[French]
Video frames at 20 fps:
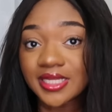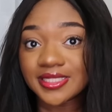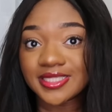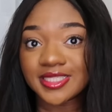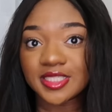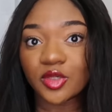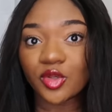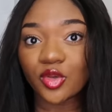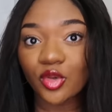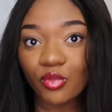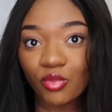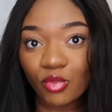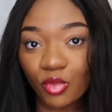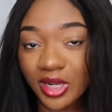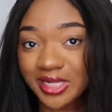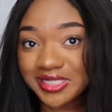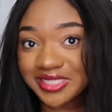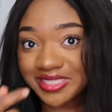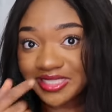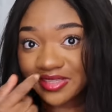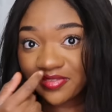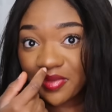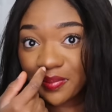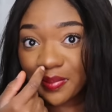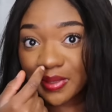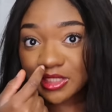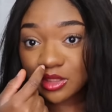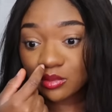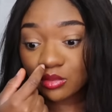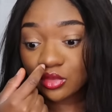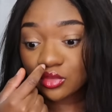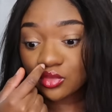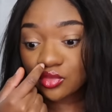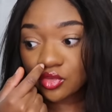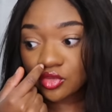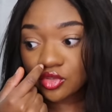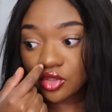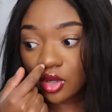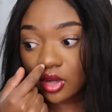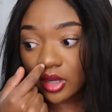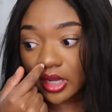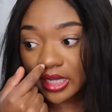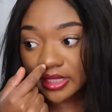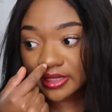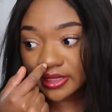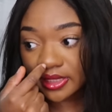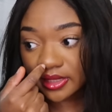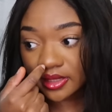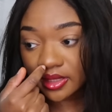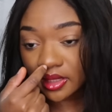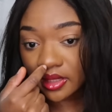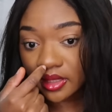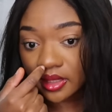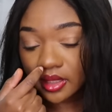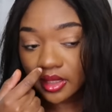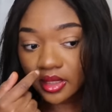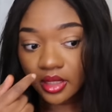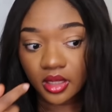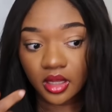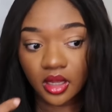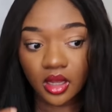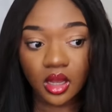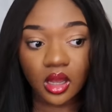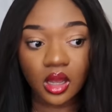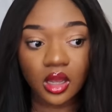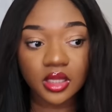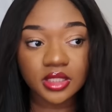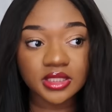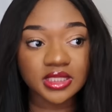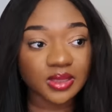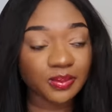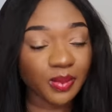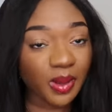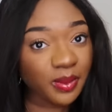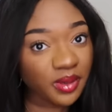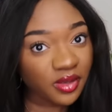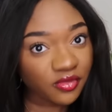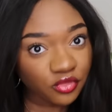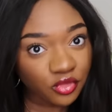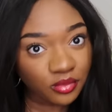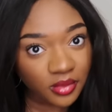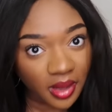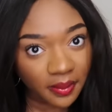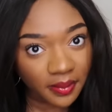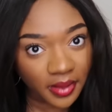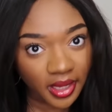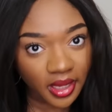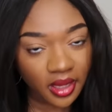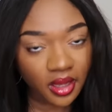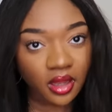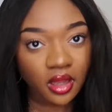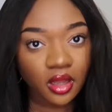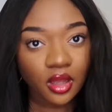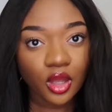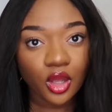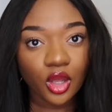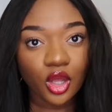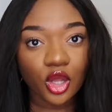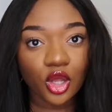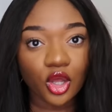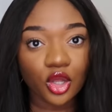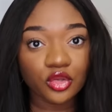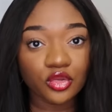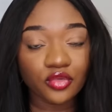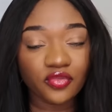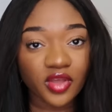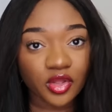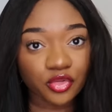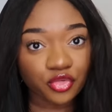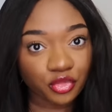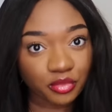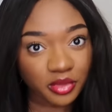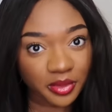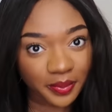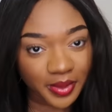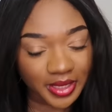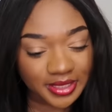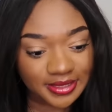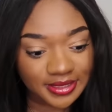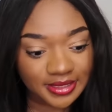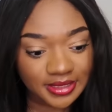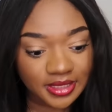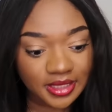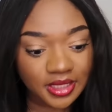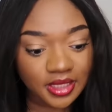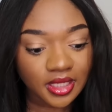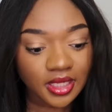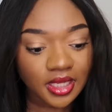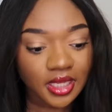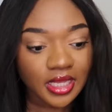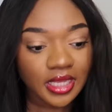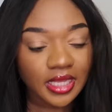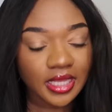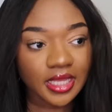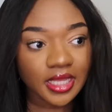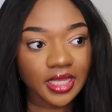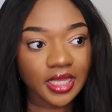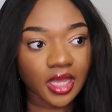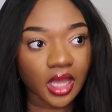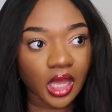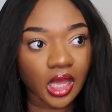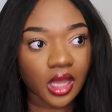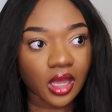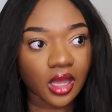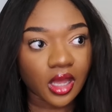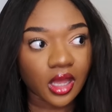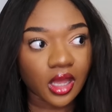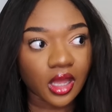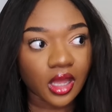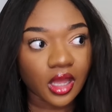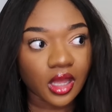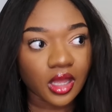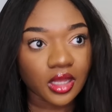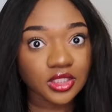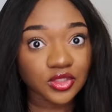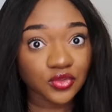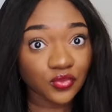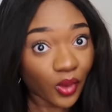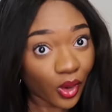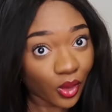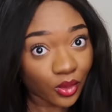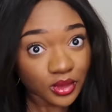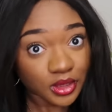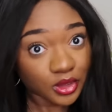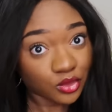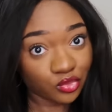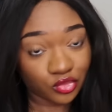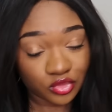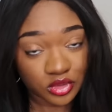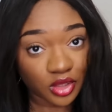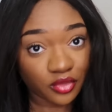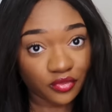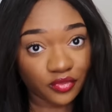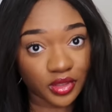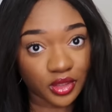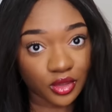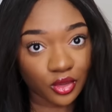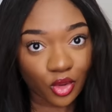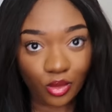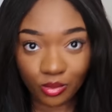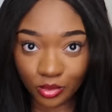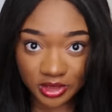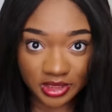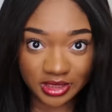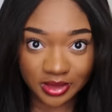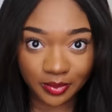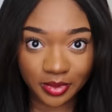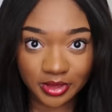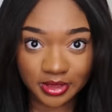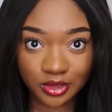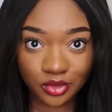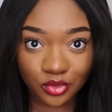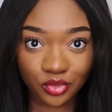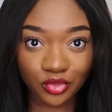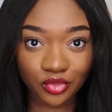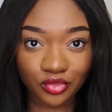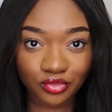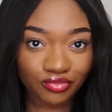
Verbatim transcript: c'est que moi, je les ai fait pratiquement tous en cachette. Euh, J'ai pas prévenu ma mère euh, de faire tous mes piercings. Et euh, je vais raconter tout ça en fait. Comment ça s'est passé du